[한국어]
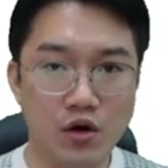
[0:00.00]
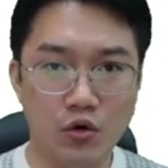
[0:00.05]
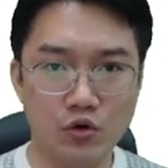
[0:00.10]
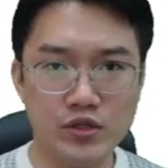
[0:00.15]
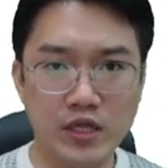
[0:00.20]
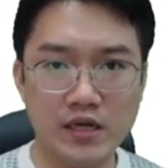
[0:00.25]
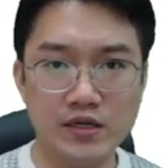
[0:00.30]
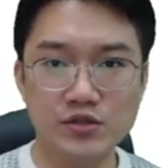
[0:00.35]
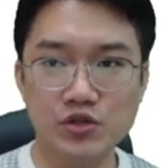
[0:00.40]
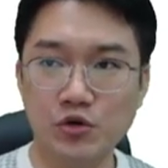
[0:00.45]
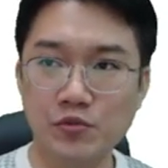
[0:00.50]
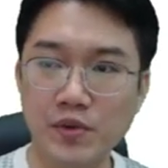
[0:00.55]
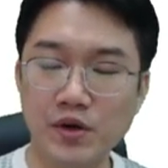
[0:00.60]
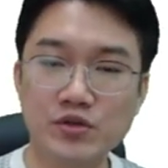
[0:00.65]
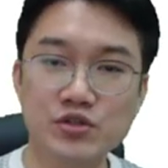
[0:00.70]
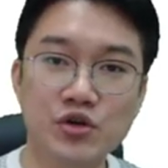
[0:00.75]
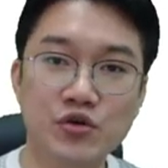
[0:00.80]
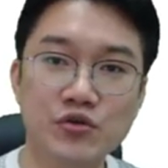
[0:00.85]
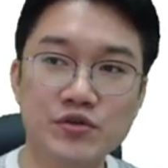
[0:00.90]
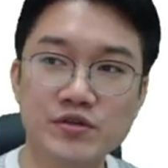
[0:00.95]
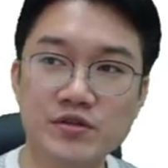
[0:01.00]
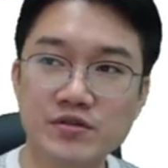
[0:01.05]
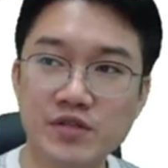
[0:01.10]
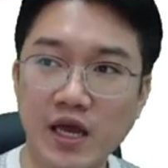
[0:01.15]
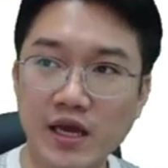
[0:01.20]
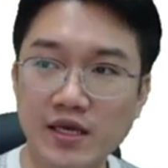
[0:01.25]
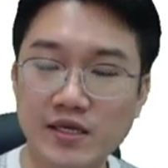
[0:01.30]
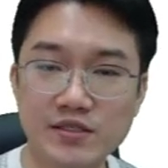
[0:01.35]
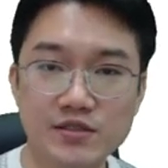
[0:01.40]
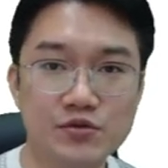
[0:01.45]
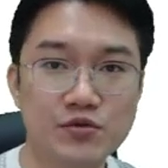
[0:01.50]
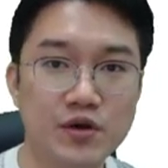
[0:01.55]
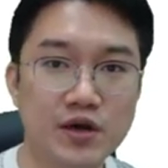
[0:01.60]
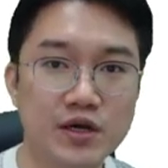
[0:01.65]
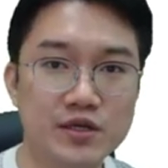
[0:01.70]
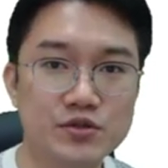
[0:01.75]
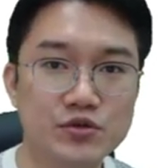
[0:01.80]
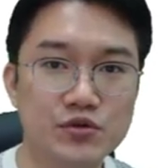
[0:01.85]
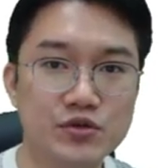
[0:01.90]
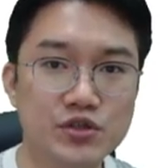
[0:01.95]
어, 나는 정말로 저것을 타겟으로
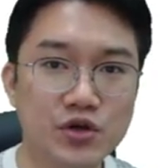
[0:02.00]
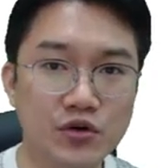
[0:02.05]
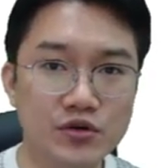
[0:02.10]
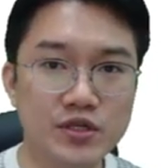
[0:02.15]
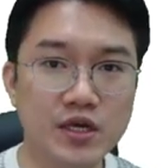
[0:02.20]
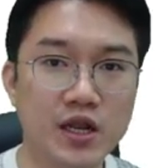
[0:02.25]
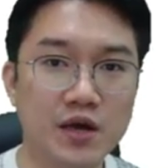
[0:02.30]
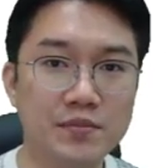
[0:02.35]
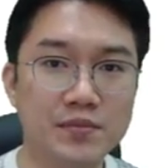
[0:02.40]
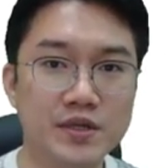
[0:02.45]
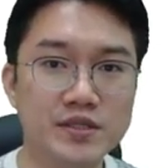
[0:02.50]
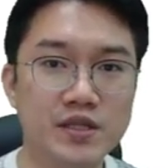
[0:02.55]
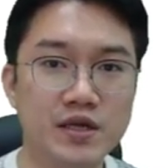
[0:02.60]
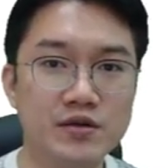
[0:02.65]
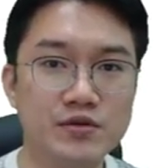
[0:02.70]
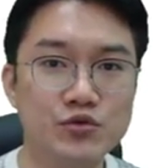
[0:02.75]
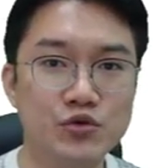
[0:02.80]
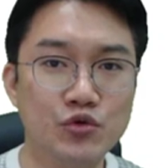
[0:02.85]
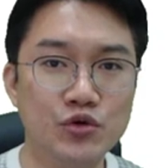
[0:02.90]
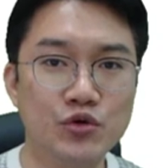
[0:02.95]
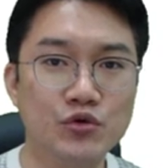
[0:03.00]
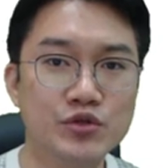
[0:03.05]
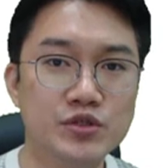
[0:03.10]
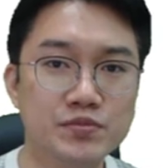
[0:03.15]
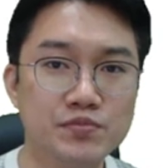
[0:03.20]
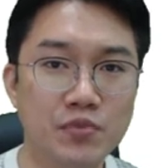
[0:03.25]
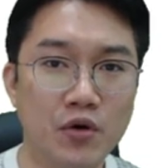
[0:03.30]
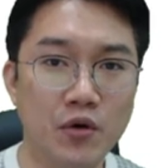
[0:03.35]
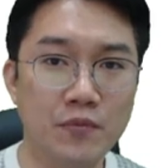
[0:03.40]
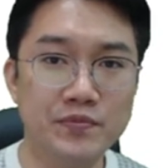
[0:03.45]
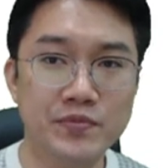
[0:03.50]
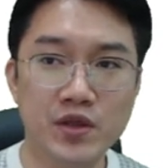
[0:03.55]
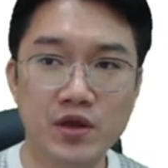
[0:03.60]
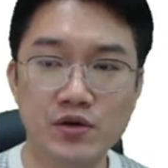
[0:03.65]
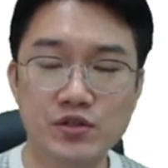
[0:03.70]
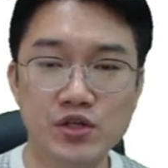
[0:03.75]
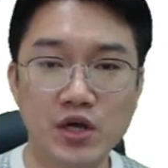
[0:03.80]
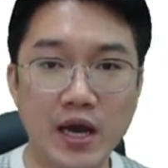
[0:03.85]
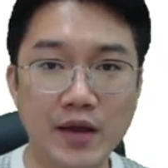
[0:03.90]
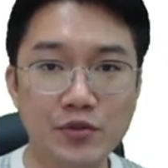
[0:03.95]
해가지고 저 사람만 나는 노리고 싶어
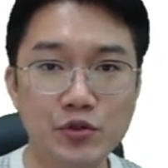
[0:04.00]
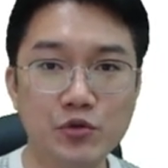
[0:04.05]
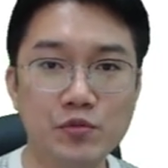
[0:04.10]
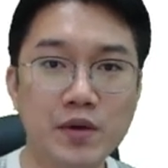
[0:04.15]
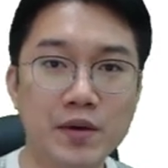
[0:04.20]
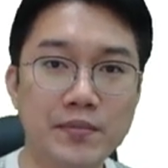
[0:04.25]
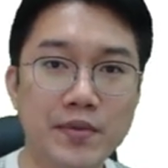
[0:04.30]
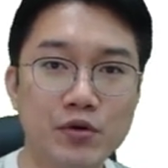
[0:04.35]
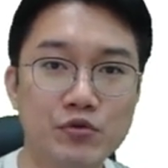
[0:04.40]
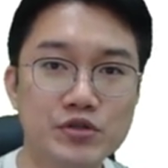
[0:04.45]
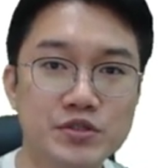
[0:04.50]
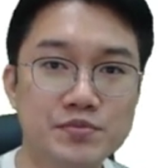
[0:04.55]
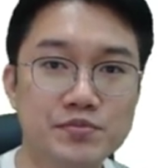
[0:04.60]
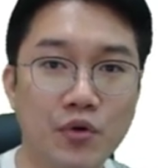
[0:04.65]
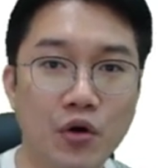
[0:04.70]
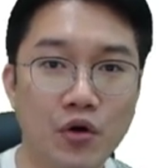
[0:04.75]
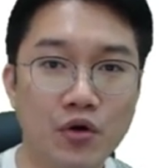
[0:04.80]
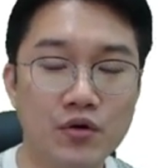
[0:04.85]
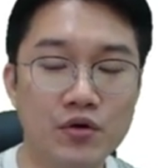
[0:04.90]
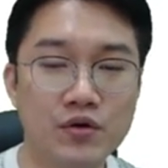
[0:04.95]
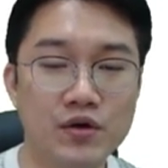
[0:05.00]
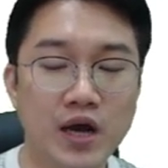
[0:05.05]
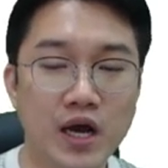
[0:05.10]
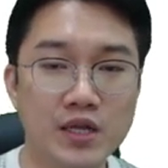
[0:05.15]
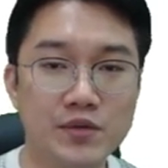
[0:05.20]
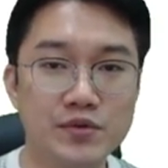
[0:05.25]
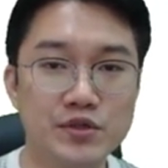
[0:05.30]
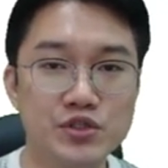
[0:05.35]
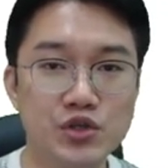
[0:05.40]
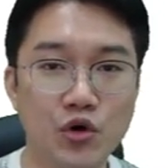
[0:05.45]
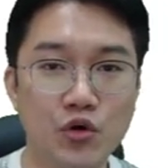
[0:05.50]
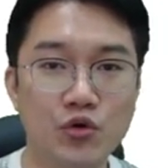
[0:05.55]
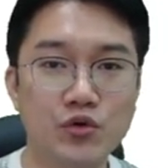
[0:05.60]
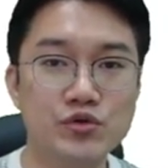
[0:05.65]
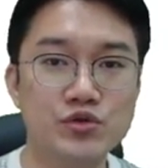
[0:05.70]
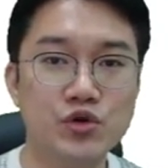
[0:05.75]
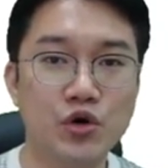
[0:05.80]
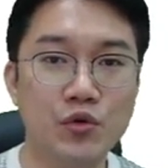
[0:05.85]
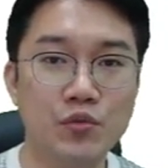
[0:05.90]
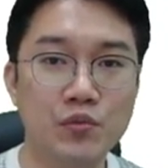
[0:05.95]
저 한 놈만 패고 싶어 아니면
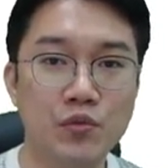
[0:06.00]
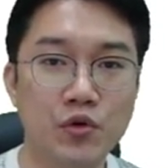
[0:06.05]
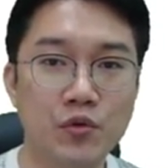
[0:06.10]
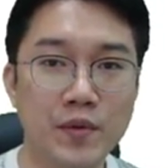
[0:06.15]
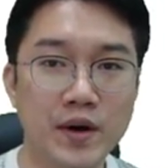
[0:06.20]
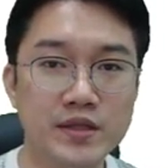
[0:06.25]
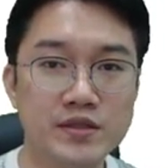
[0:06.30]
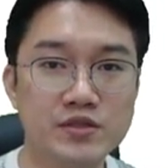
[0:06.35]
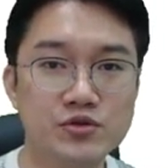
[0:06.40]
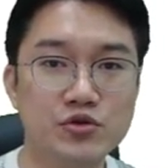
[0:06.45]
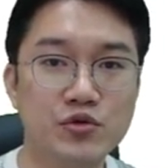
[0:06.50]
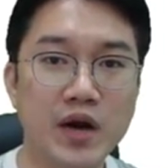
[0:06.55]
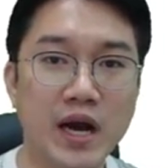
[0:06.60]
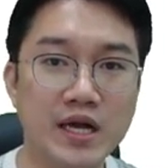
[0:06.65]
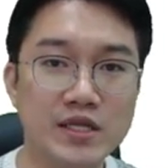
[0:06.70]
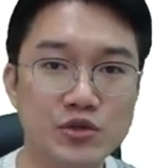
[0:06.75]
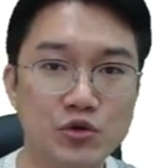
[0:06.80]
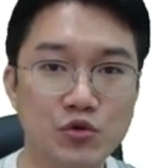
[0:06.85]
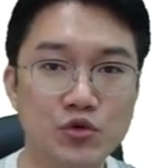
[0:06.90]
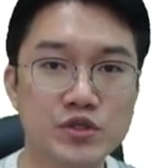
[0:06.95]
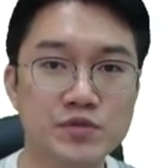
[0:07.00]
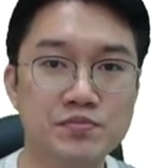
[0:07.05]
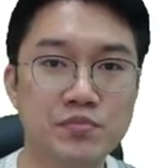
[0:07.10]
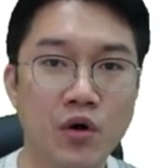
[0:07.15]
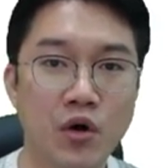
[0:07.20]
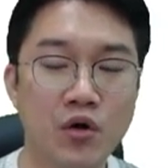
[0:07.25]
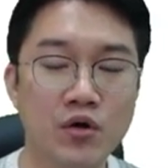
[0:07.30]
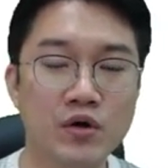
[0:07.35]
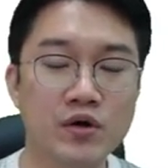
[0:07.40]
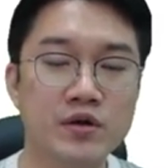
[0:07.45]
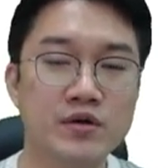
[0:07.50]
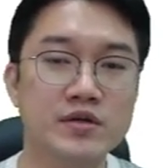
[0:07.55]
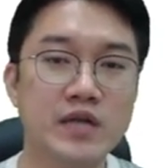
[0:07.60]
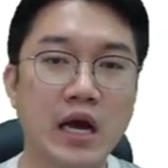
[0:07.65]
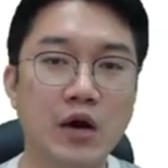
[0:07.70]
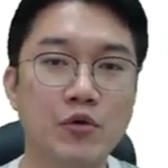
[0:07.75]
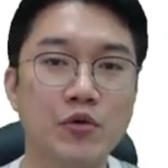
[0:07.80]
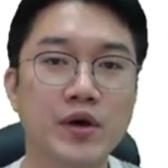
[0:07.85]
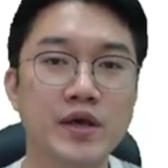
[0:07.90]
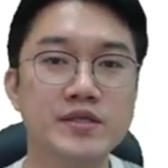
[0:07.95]
저 정보만 좀 가져오고 싶어
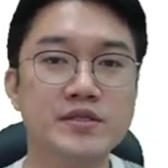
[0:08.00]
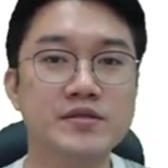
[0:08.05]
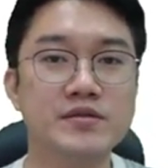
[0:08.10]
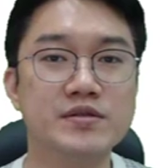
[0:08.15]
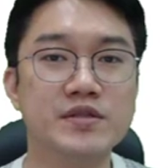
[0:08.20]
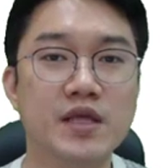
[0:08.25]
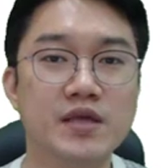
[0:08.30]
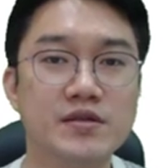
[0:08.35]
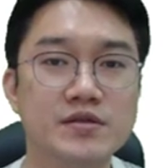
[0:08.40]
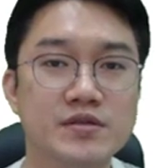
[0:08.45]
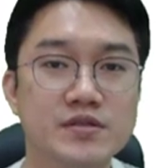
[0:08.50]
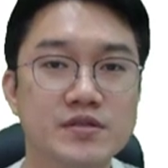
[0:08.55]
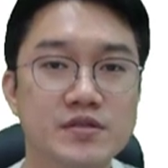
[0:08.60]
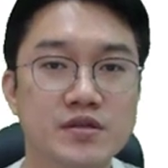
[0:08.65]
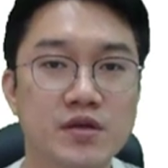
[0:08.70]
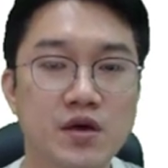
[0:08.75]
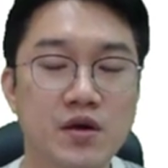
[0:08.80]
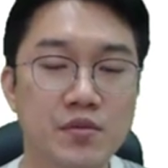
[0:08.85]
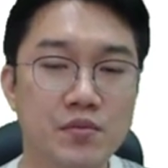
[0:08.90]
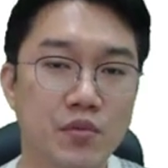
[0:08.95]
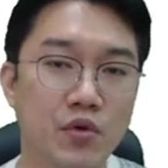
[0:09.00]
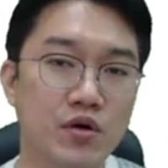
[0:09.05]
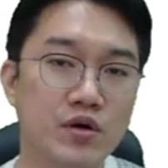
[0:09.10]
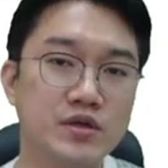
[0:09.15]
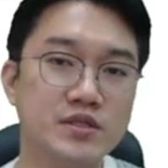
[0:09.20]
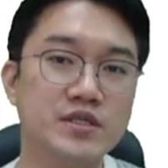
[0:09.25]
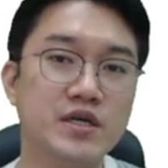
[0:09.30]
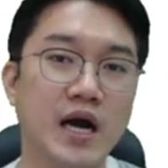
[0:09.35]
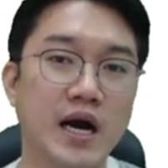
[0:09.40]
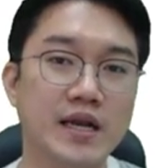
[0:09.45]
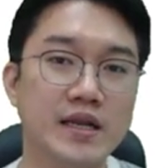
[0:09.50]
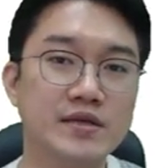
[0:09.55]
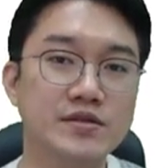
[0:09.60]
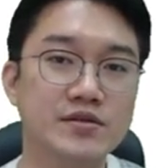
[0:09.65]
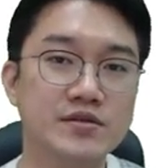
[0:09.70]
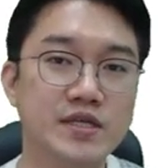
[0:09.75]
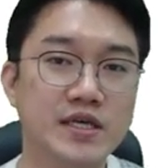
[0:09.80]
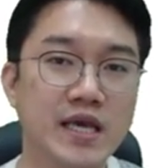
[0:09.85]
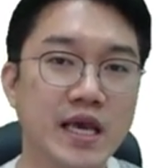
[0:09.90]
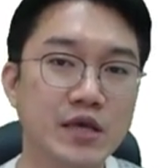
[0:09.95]
라고 했을 때는 뭔가 그
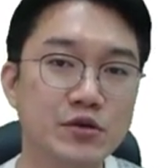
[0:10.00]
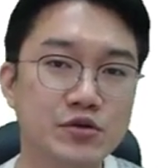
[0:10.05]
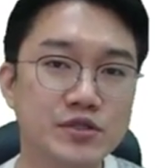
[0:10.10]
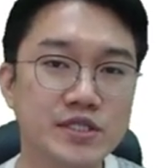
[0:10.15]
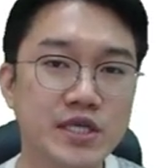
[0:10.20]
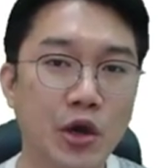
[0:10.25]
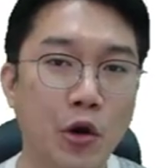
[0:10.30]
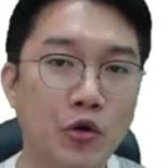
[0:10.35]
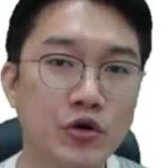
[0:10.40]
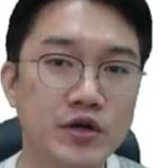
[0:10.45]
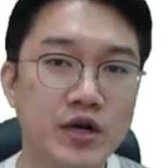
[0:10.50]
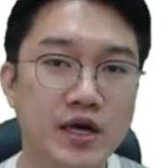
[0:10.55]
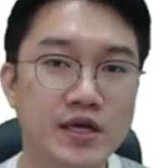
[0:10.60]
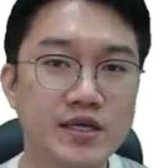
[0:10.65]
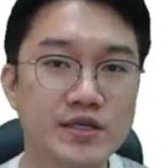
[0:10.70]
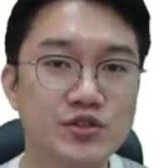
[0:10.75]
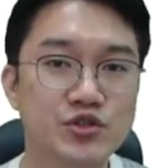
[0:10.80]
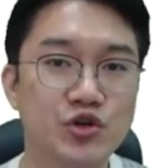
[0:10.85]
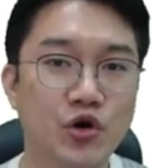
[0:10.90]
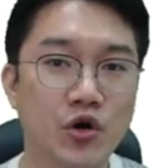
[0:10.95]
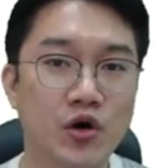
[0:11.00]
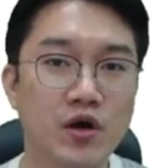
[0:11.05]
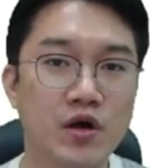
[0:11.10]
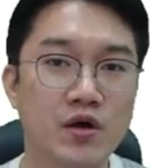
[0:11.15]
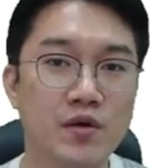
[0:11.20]
안에서 이제 계속 제어를 하겠죠